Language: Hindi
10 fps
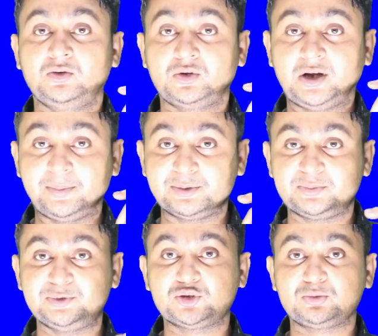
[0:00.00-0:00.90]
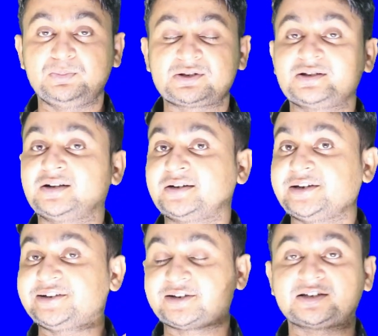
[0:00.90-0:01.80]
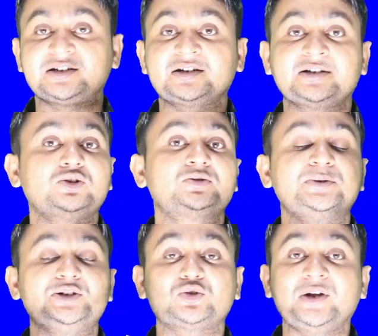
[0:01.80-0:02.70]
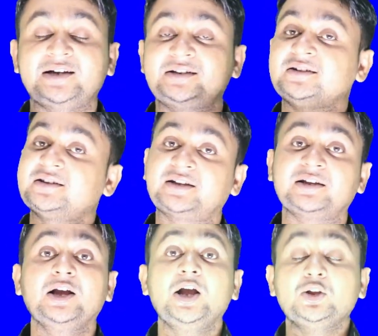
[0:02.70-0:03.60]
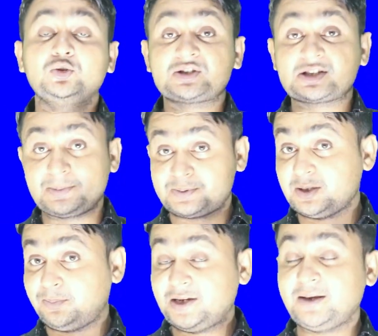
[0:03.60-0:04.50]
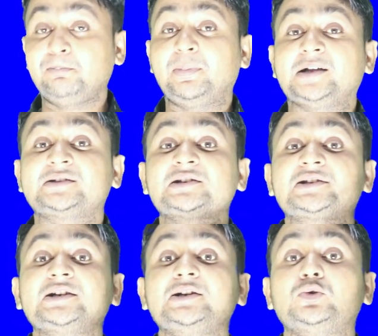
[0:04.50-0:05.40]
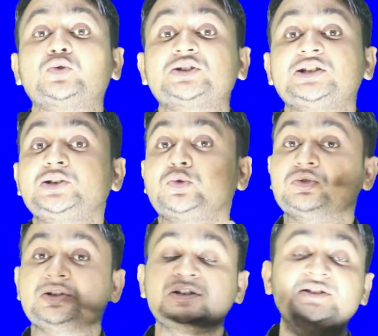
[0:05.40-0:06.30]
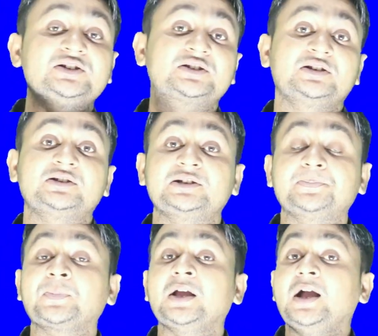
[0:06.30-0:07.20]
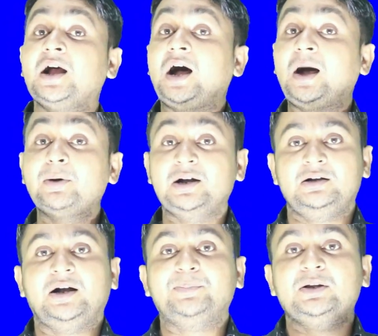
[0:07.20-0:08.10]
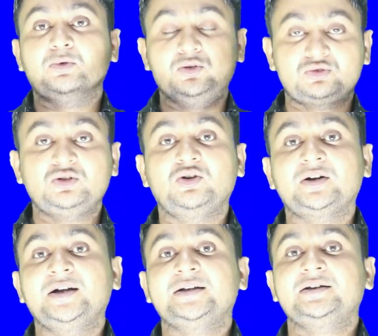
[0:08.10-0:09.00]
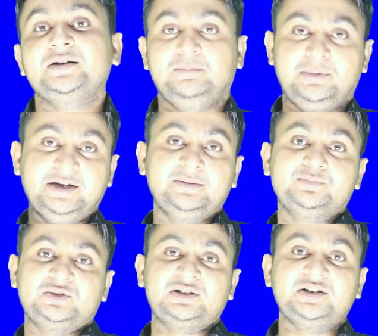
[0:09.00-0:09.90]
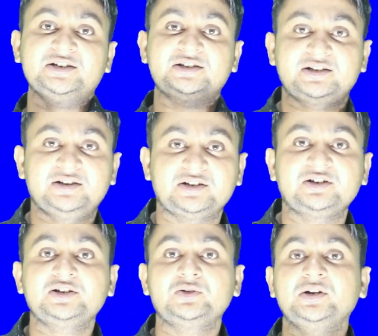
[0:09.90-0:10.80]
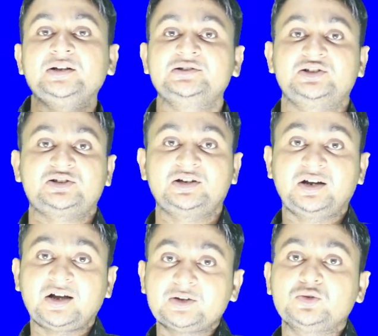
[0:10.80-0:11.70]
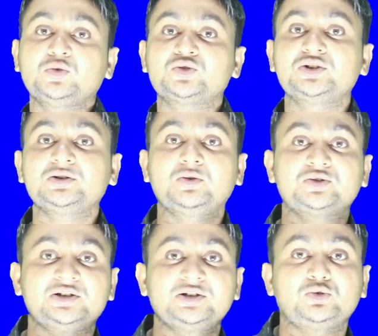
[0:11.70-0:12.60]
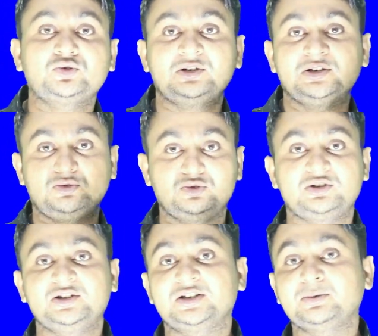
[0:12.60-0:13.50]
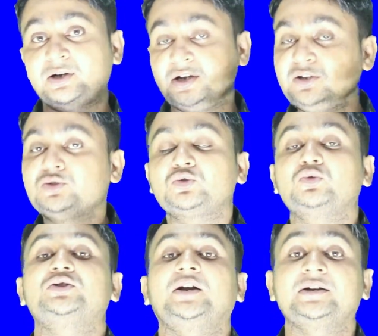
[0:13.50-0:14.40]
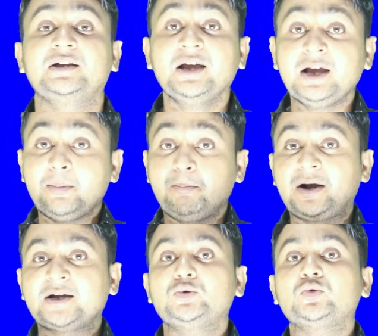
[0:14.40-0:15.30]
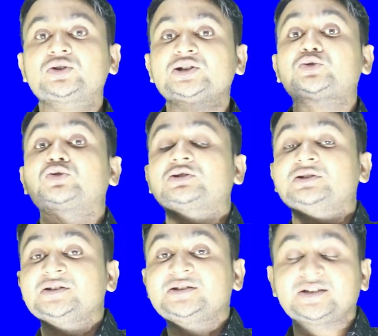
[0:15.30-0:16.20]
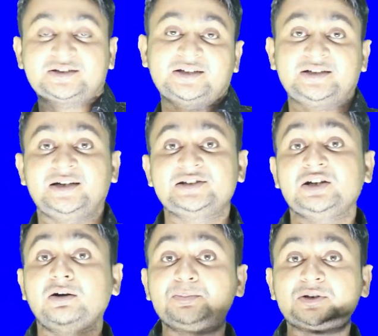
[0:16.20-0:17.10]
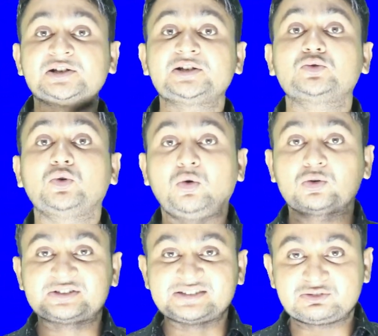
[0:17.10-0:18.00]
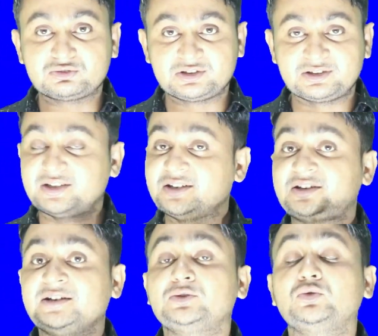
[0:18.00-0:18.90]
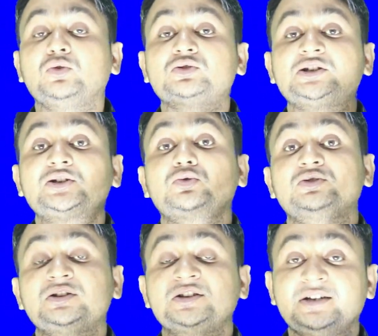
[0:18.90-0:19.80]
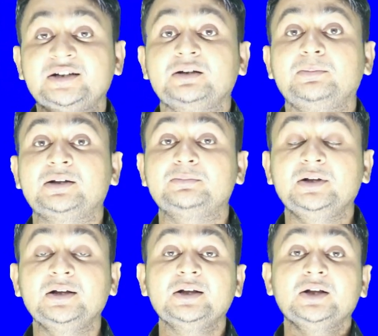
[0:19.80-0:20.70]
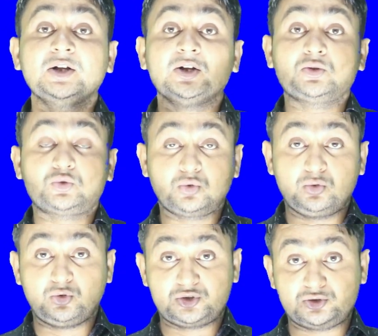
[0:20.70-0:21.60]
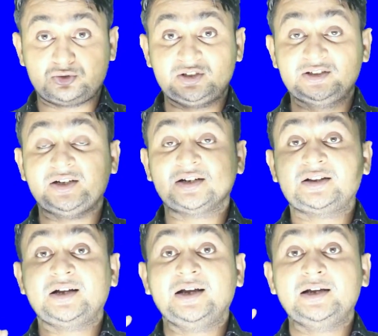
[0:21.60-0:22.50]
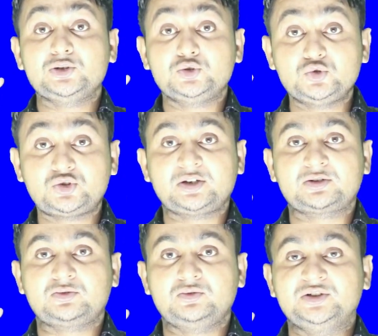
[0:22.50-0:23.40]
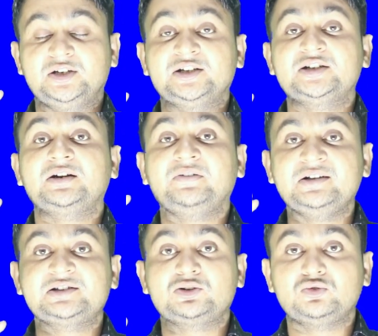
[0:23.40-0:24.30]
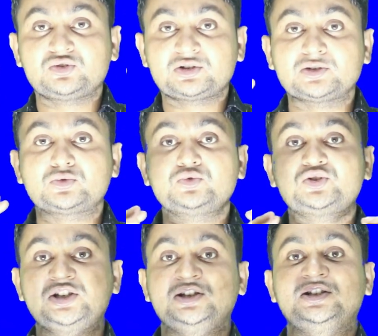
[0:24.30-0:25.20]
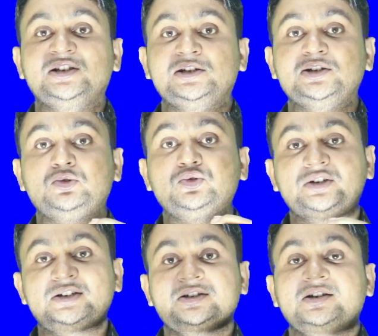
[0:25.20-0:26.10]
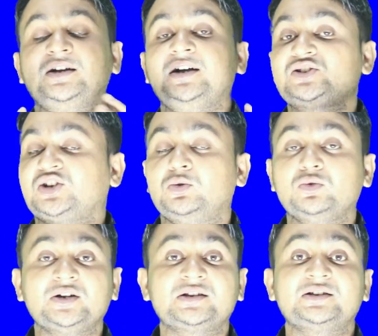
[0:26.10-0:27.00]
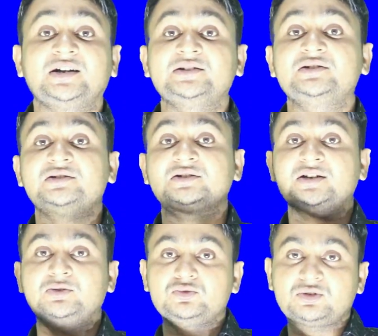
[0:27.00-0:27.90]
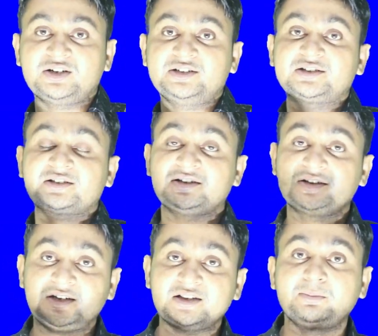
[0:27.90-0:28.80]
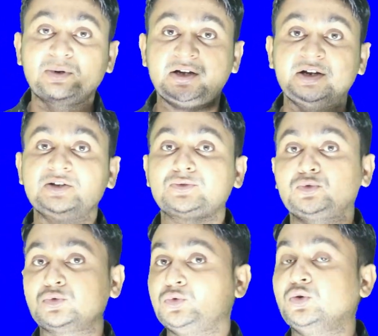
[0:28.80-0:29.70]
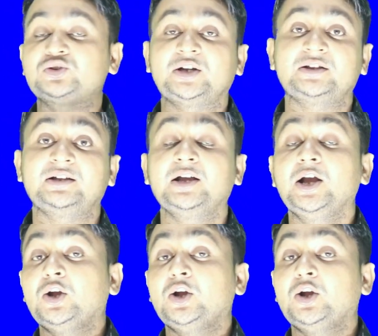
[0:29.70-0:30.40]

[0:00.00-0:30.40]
और आप इस वीडियो को मिस ना करें कट ना करें और इस वीडियो को एंड तक देखें तो सबसे पहले हम बात करते हैं ऑक्सीटोसिन इंजेक्शन की अब आपने बहुत सुना होगा कि मैडम इस लेडीज़ के दर्द नहीं हो रहे इंजेक्शन लगा दो ऑक्सी ऑक्सीटोसिन तो इसके दर्द बढ़ने शुरू हो जाएंगे मगर ऑक्सीटोसिन करता क्या है जब हम किसी को ऑक्सीटोसिन दे देते हैं तो ऑक्सीटोसिन देने के बाद में तो ऑक्सीटोसिन क्या करता है यूट्रस को यानी कि गर्भाशय को संकुचित यानी कि कॉन्ट्रैक्ट करना चालू कर देता है जिससे उस लेडीज़ के दर्द बढ़ने शुरू हो जाते हैं